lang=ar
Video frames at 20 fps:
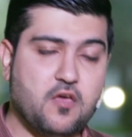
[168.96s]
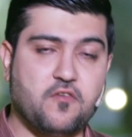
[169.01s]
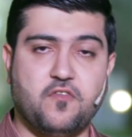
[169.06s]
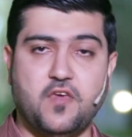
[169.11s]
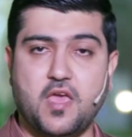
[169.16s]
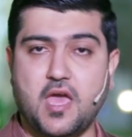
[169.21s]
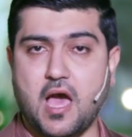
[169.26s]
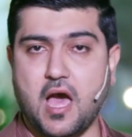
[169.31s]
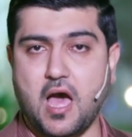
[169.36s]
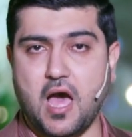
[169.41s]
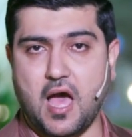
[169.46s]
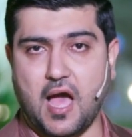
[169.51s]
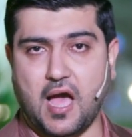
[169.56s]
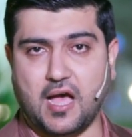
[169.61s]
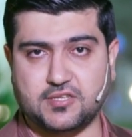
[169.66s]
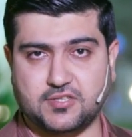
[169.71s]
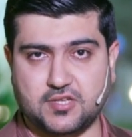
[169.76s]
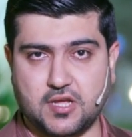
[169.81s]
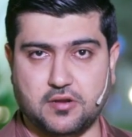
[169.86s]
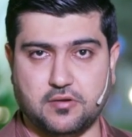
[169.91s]
فيها
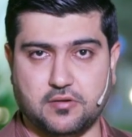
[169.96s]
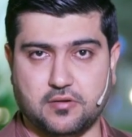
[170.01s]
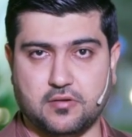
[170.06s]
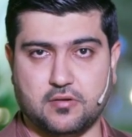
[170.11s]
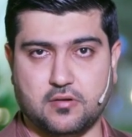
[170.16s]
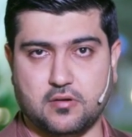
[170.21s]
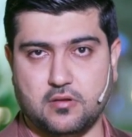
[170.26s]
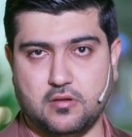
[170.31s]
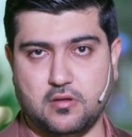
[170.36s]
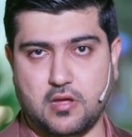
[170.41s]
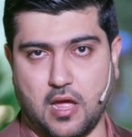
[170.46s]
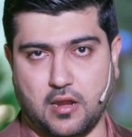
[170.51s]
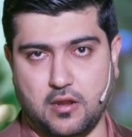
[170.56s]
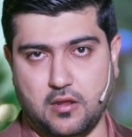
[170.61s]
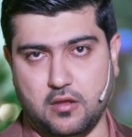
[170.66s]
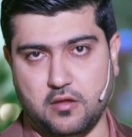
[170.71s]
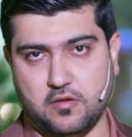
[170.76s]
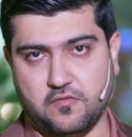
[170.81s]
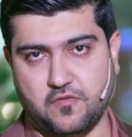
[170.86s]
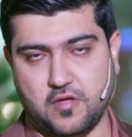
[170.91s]
حسن
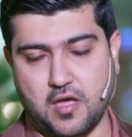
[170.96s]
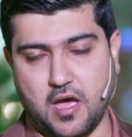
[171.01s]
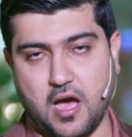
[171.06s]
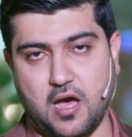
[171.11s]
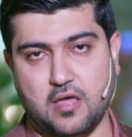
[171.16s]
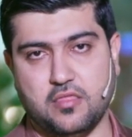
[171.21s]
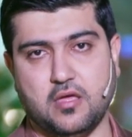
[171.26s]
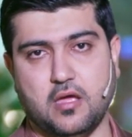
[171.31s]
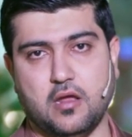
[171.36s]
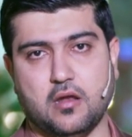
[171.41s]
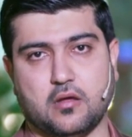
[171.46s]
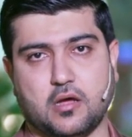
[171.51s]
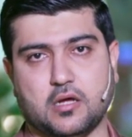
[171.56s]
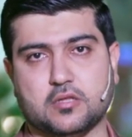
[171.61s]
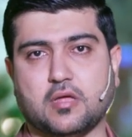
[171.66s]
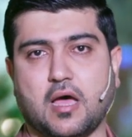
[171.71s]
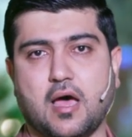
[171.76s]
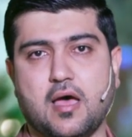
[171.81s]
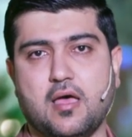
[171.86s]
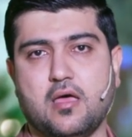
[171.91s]
يعني في هذه
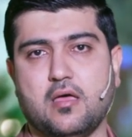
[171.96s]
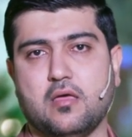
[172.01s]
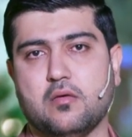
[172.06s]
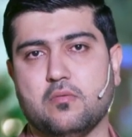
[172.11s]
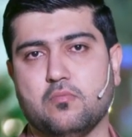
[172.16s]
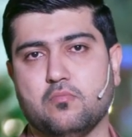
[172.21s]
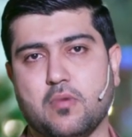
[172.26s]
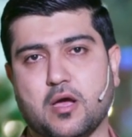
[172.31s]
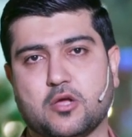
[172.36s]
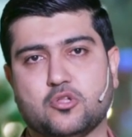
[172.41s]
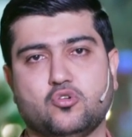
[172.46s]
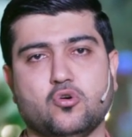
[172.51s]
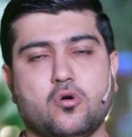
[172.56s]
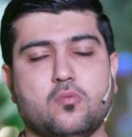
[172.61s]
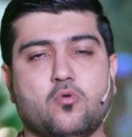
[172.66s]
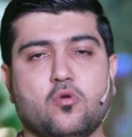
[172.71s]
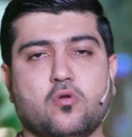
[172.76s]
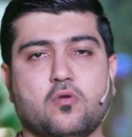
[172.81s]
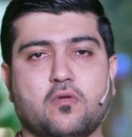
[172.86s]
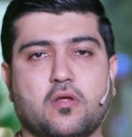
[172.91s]
القطعة
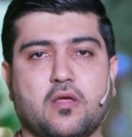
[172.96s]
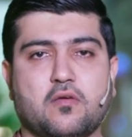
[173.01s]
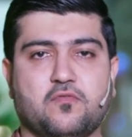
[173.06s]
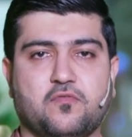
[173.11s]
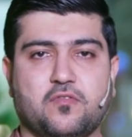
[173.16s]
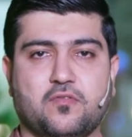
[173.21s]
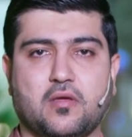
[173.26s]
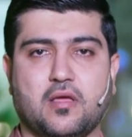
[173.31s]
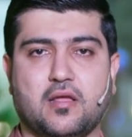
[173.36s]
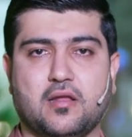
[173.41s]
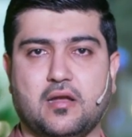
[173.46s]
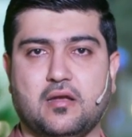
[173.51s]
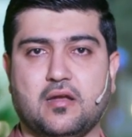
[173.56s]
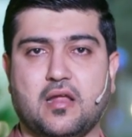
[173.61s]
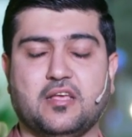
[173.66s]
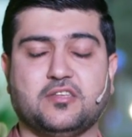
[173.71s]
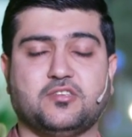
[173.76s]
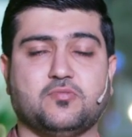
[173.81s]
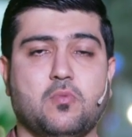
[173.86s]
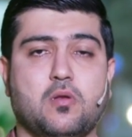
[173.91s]
مكتوب في
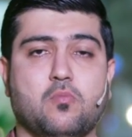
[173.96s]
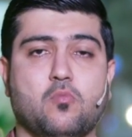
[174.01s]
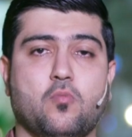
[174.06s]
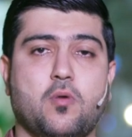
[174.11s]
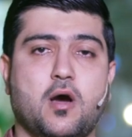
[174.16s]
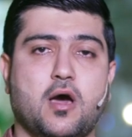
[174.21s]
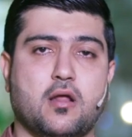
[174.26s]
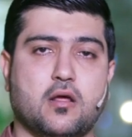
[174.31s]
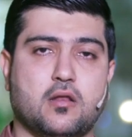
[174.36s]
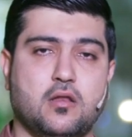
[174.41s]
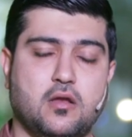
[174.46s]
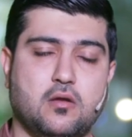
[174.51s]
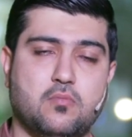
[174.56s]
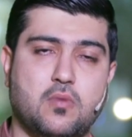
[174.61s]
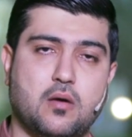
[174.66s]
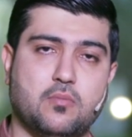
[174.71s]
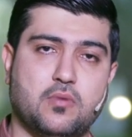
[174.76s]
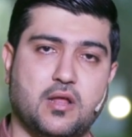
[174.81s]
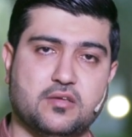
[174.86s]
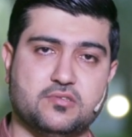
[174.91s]
الاسم المبارك
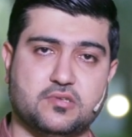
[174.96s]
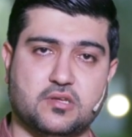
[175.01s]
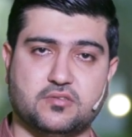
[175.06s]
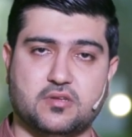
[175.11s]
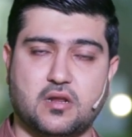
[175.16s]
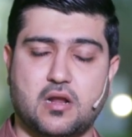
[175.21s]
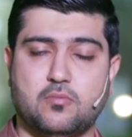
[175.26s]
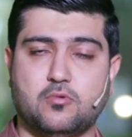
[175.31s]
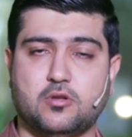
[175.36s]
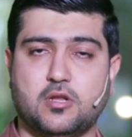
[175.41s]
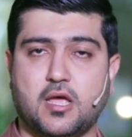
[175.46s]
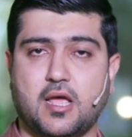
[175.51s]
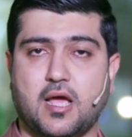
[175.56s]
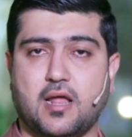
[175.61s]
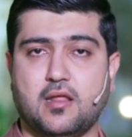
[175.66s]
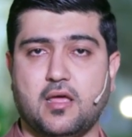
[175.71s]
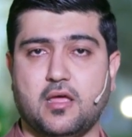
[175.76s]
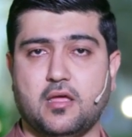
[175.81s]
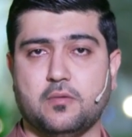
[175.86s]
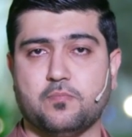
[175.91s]
للإمام الحسن سلام الله
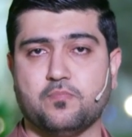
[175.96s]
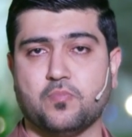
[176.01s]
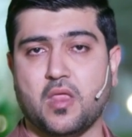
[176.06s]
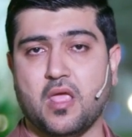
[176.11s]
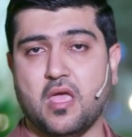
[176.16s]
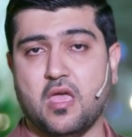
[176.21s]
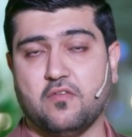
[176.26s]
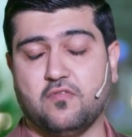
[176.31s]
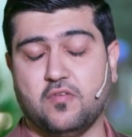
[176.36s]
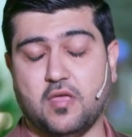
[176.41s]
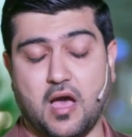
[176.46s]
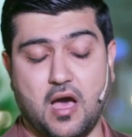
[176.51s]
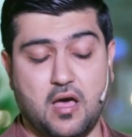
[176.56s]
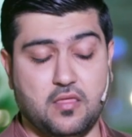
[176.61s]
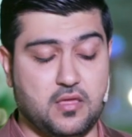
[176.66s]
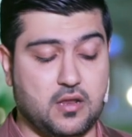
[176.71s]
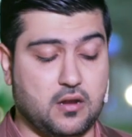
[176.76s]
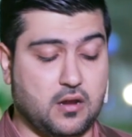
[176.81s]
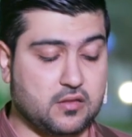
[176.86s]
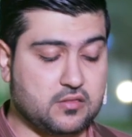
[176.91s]
عليه في
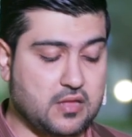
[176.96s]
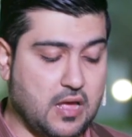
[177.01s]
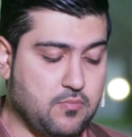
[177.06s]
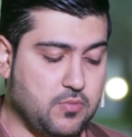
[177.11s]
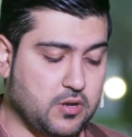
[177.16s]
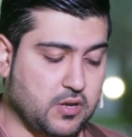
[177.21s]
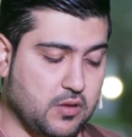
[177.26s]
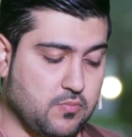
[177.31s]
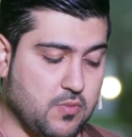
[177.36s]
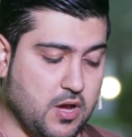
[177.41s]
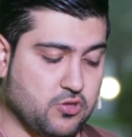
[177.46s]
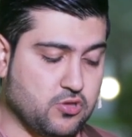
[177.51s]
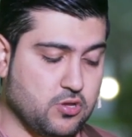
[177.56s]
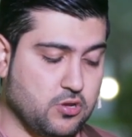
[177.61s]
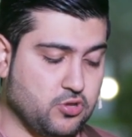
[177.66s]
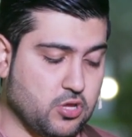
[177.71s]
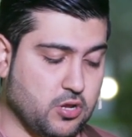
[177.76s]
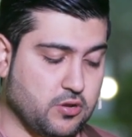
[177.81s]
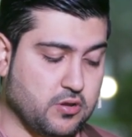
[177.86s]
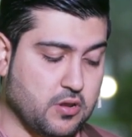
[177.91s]
هذه القطعة من قماش
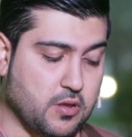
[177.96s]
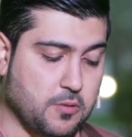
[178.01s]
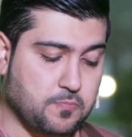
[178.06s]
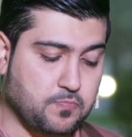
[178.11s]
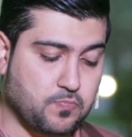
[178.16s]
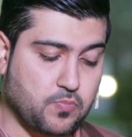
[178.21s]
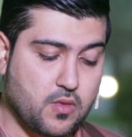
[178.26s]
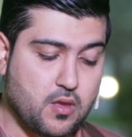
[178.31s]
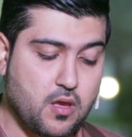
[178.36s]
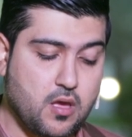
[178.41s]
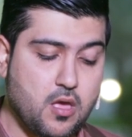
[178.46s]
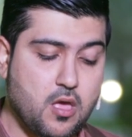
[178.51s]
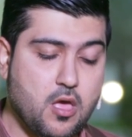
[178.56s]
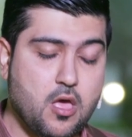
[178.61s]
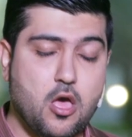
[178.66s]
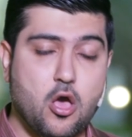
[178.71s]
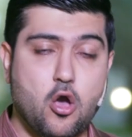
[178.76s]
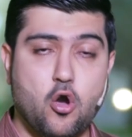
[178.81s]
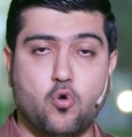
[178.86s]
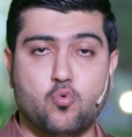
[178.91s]
الجنة
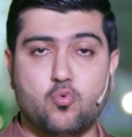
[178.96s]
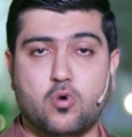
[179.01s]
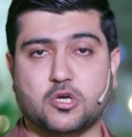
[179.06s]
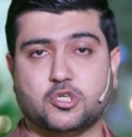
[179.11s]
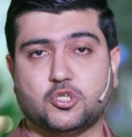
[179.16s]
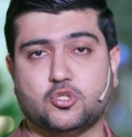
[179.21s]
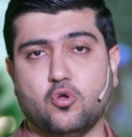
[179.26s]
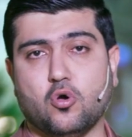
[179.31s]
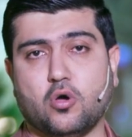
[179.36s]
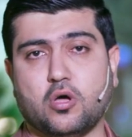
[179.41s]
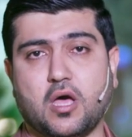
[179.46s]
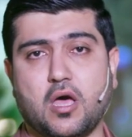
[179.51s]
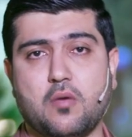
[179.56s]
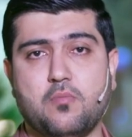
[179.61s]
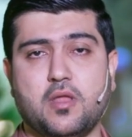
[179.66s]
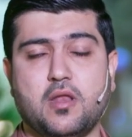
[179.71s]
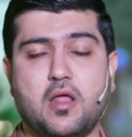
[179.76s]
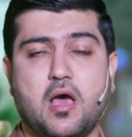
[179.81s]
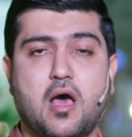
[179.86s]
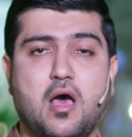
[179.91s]
واشتق
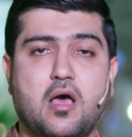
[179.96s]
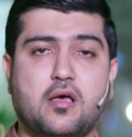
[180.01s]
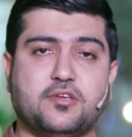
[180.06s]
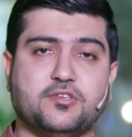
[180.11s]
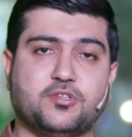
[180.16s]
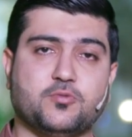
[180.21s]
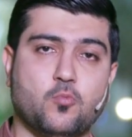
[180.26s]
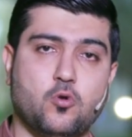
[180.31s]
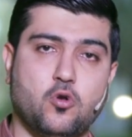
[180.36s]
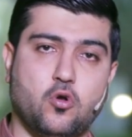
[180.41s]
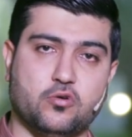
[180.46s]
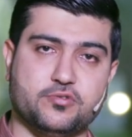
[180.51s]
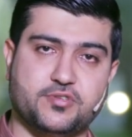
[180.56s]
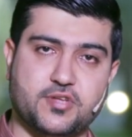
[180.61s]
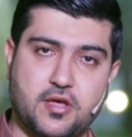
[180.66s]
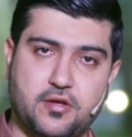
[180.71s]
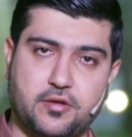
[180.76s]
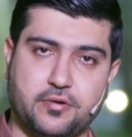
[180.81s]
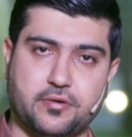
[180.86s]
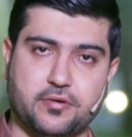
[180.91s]
منها اسم
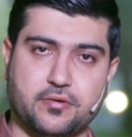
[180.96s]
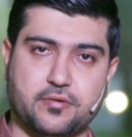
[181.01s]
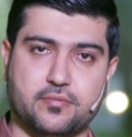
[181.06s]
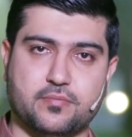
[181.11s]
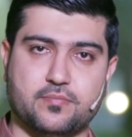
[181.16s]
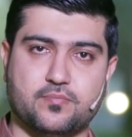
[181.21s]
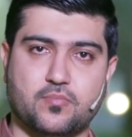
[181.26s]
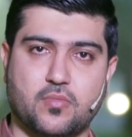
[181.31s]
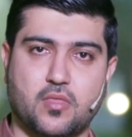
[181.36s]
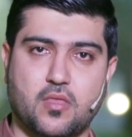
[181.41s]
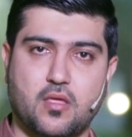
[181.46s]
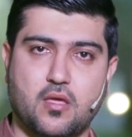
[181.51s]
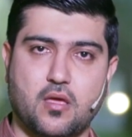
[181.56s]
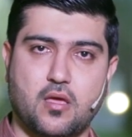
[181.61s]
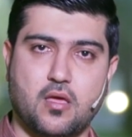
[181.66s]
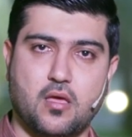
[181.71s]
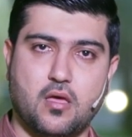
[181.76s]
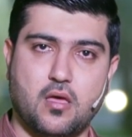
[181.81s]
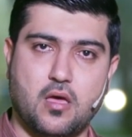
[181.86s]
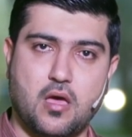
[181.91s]
الحسين
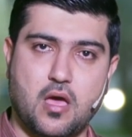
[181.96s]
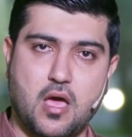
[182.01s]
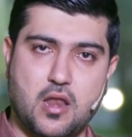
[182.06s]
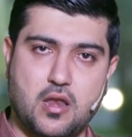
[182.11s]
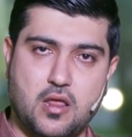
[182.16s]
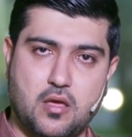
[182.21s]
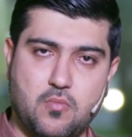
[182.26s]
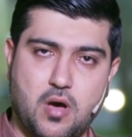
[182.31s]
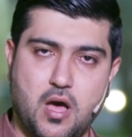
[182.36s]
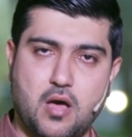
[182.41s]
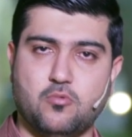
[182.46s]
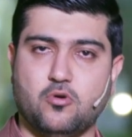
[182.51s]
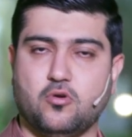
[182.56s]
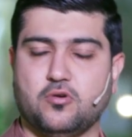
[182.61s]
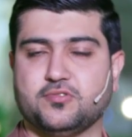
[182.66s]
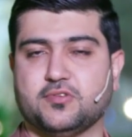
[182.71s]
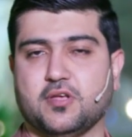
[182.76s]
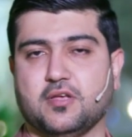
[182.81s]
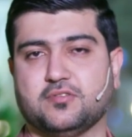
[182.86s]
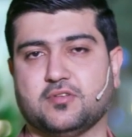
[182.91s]
الإمام
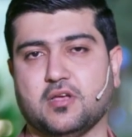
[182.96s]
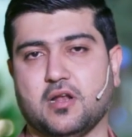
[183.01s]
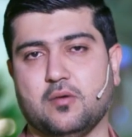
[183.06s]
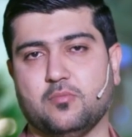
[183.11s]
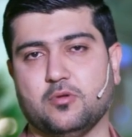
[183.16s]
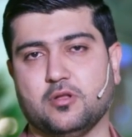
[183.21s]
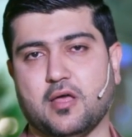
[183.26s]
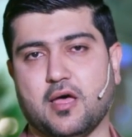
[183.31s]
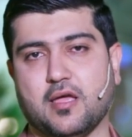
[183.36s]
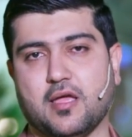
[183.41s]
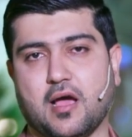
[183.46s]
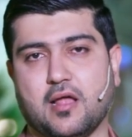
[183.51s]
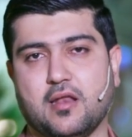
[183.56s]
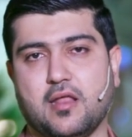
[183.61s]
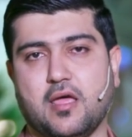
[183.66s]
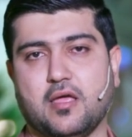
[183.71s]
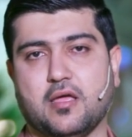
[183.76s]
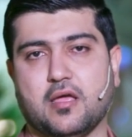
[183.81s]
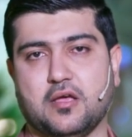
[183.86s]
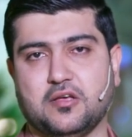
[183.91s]
الحسين سلام الله
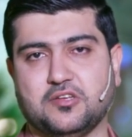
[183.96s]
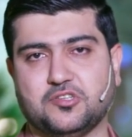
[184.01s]
عليه